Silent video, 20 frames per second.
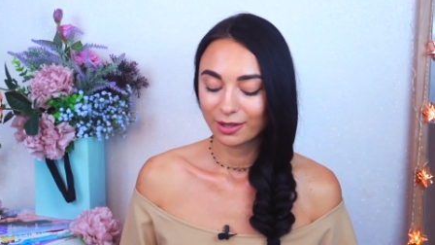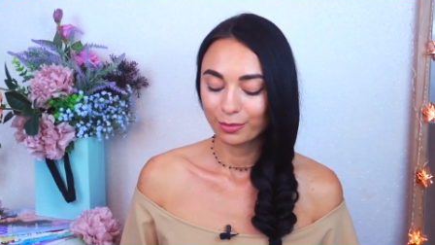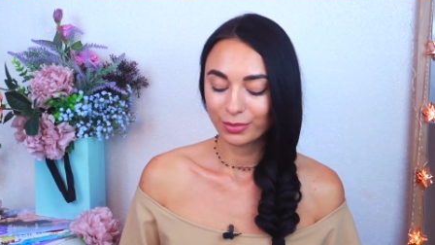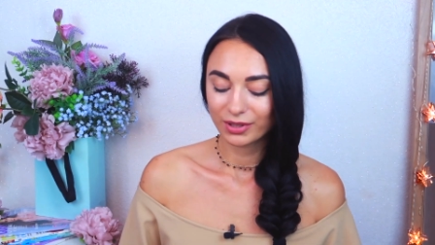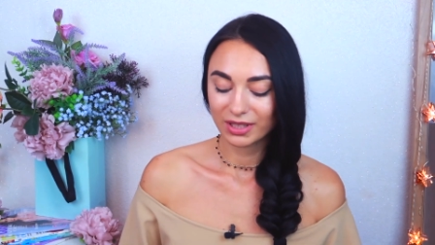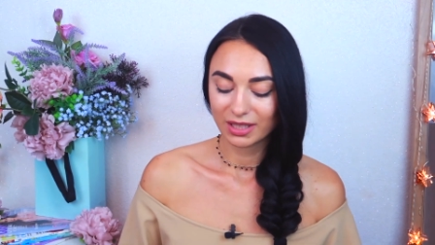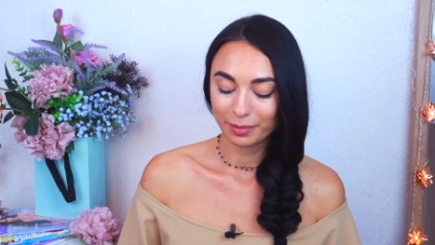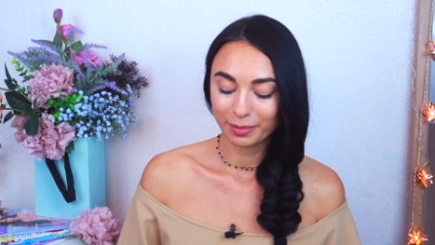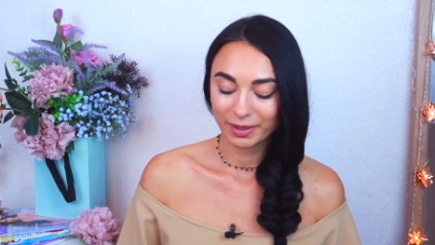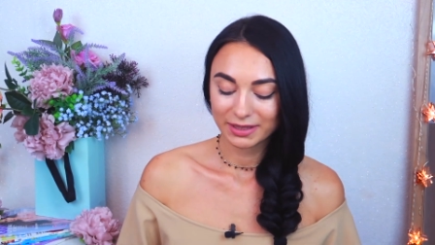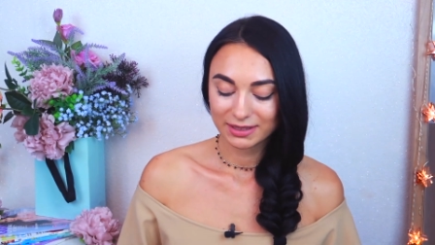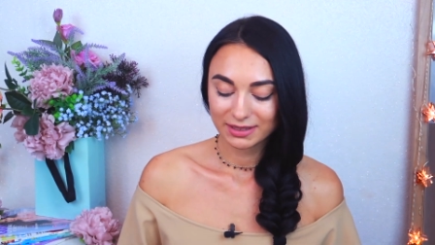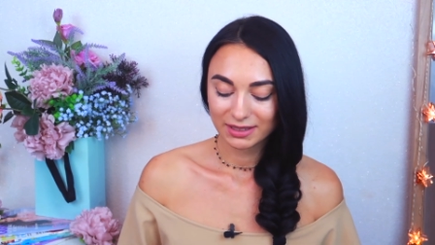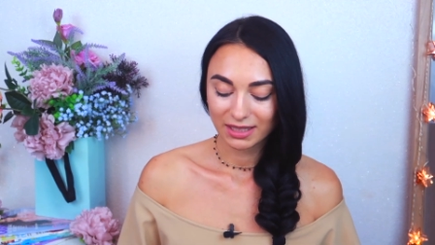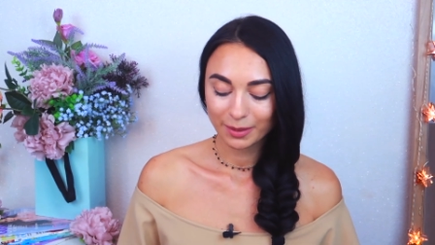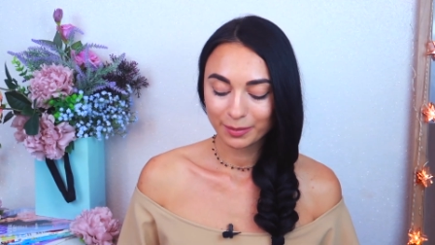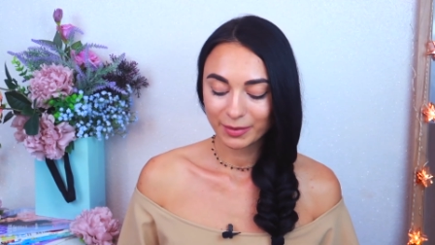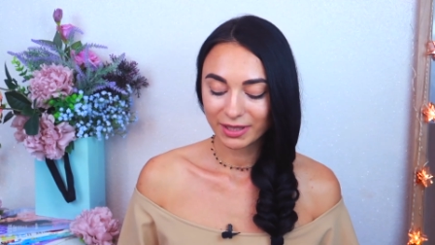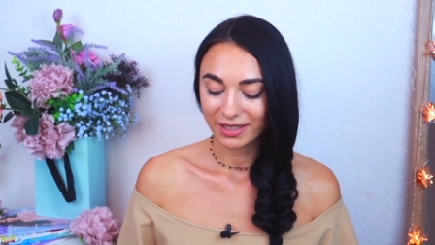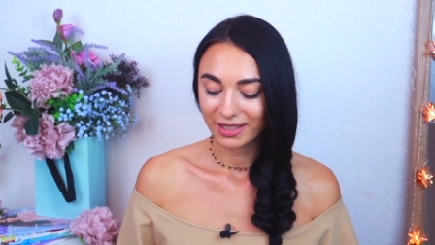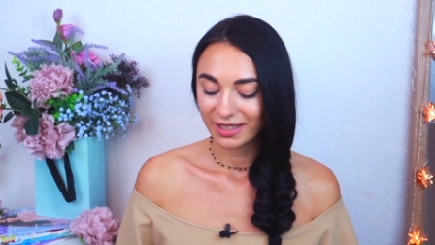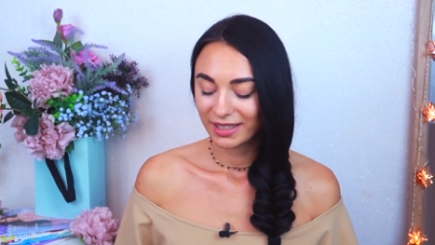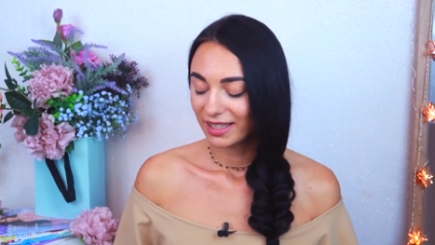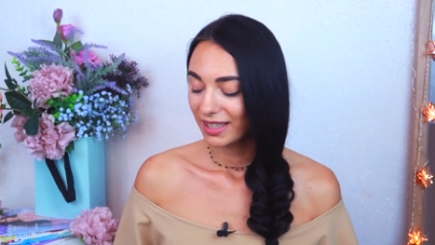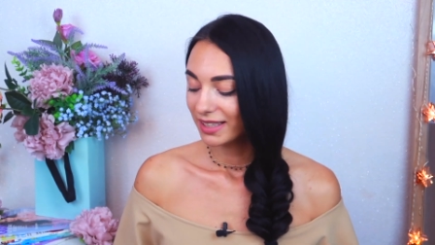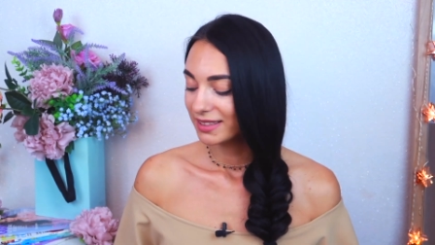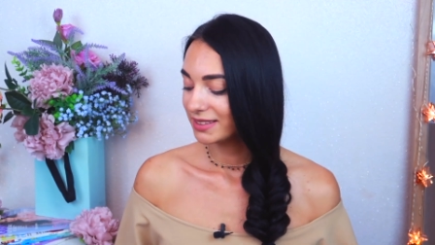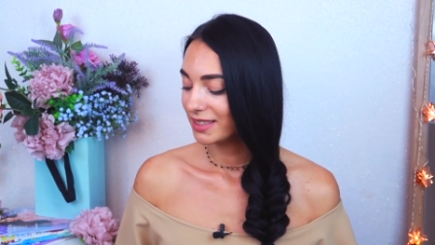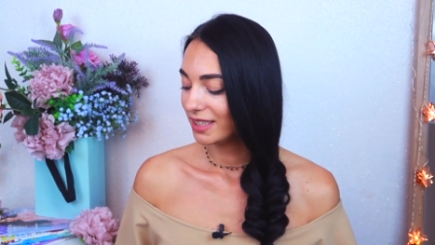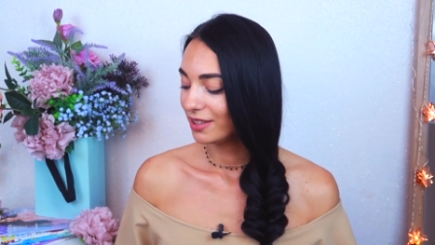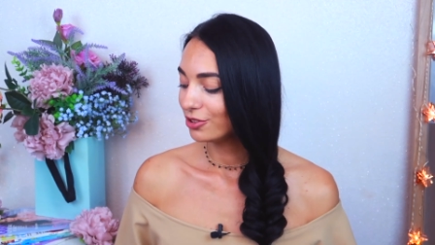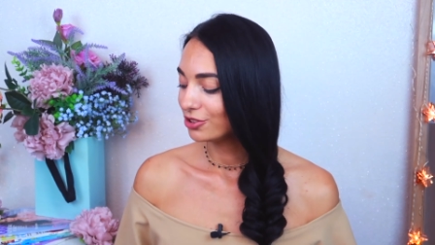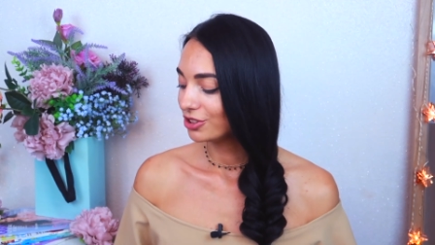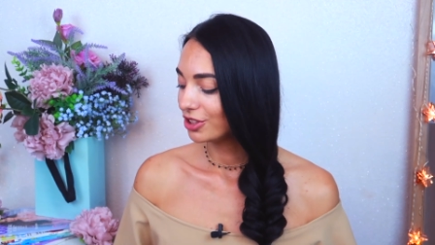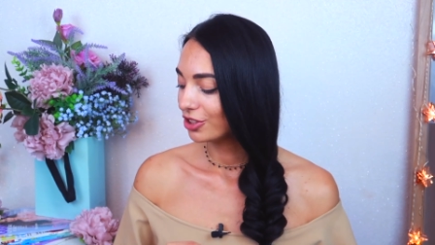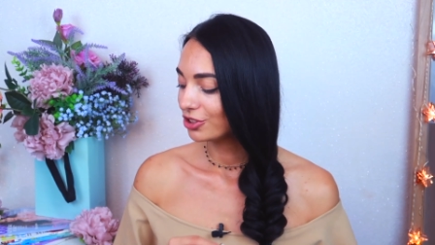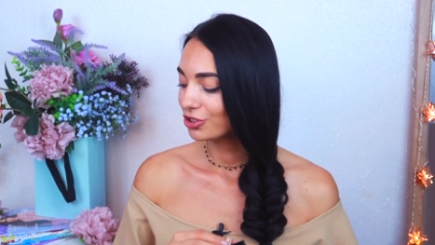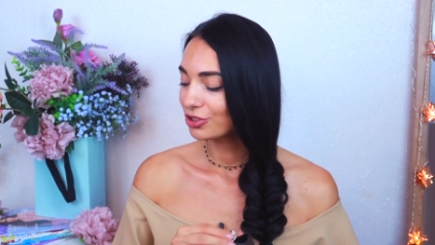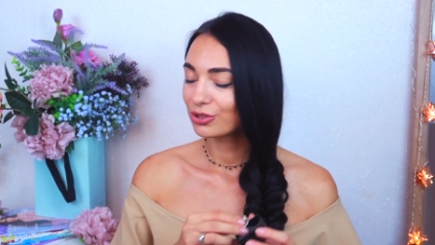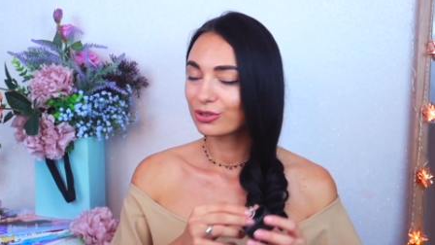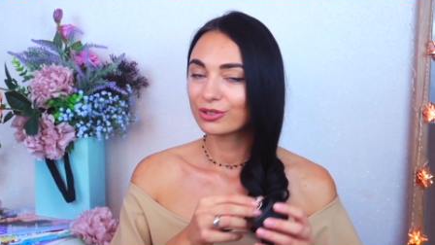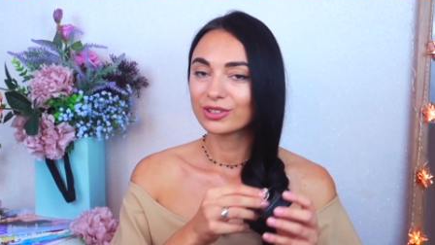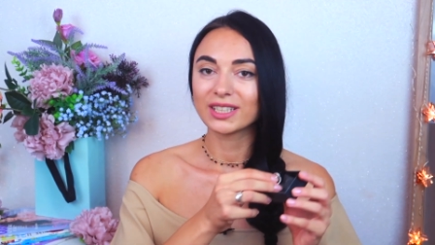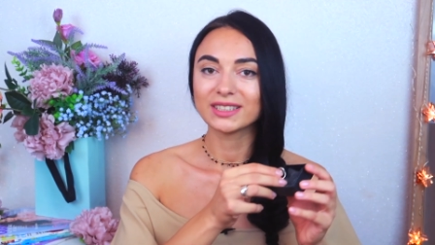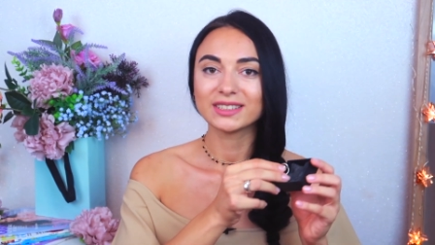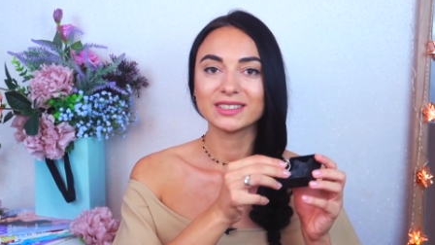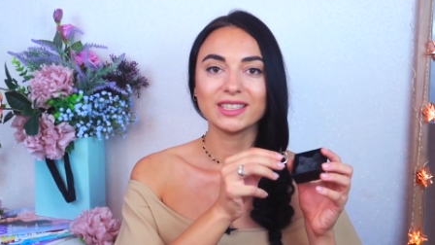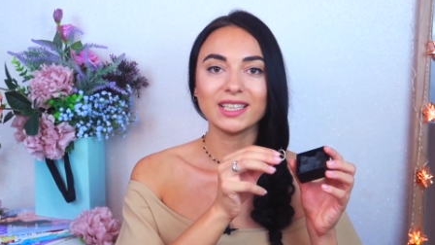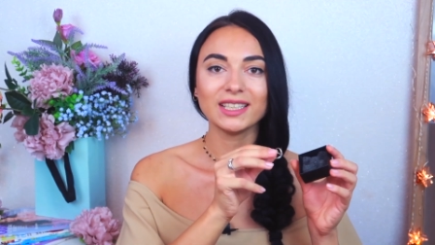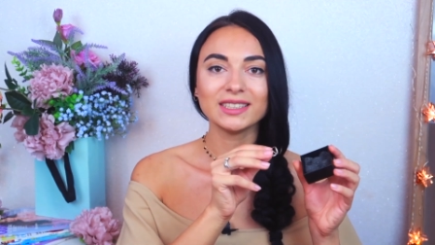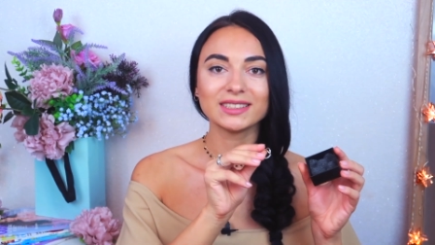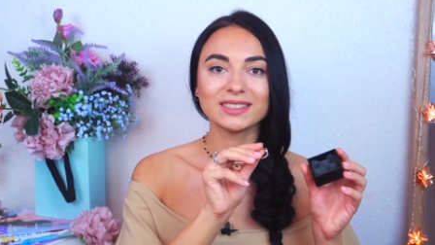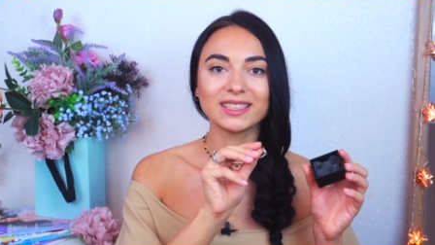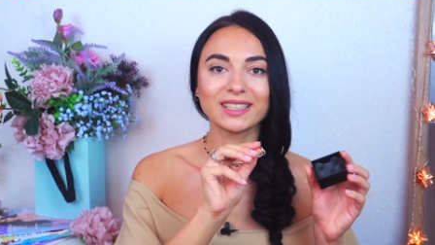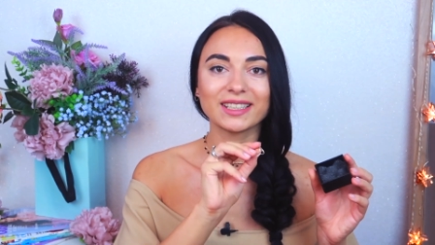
было по теме. Следующее, что у нас есть,